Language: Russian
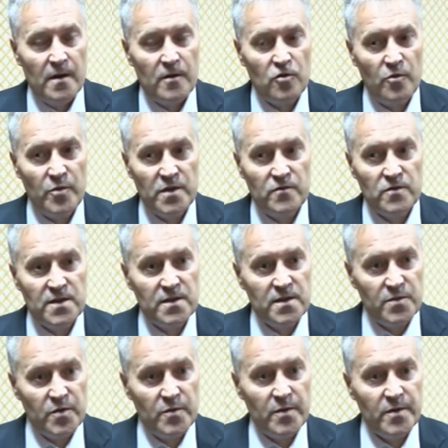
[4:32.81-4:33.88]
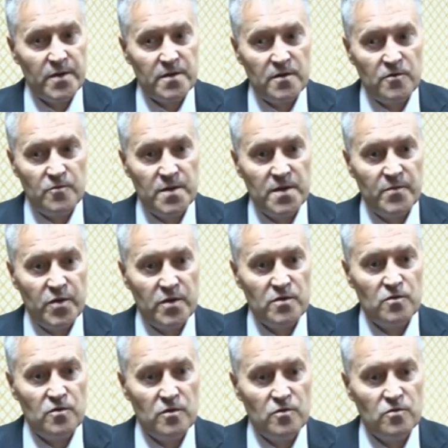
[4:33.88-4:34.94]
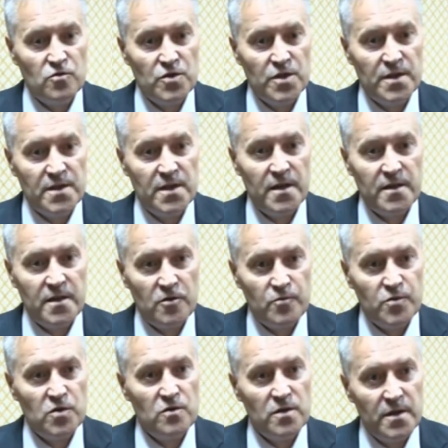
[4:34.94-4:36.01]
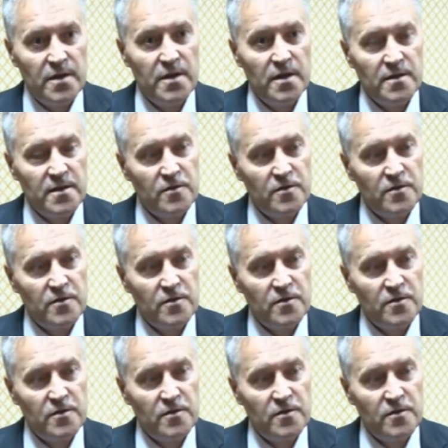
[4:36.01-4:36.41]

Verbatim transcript: Кроме того, Центр по борьбе с коррупцией, поскольку нужно искать коррупционный ген,